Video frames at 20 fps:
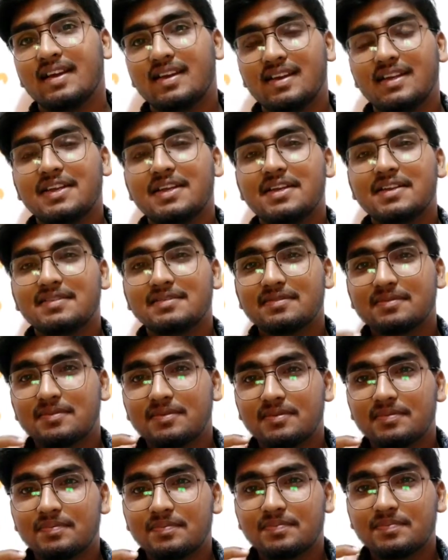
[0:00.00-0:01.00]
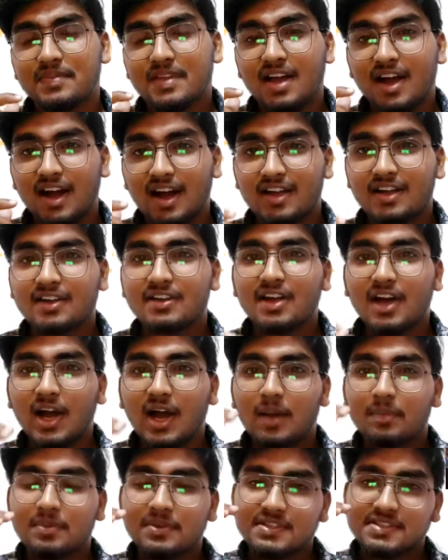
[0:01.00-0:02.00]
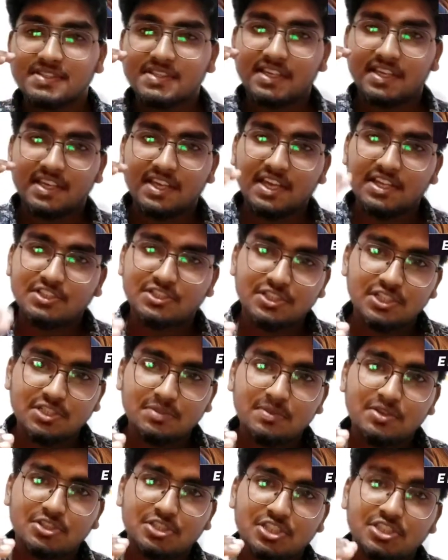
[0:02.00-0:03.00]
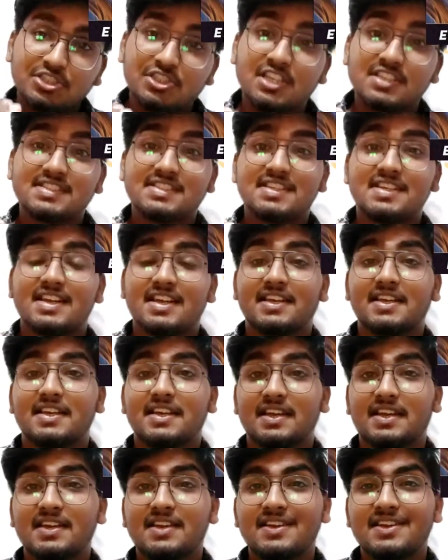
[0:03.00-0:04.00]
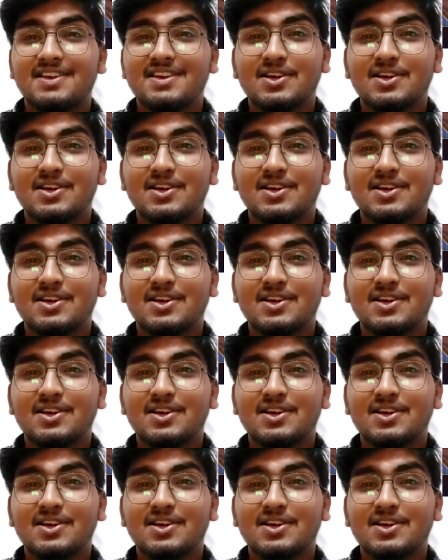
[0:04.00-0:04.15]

लेकिन अगर आप किसी एक चीज़ में शिद्दत से लगे हैं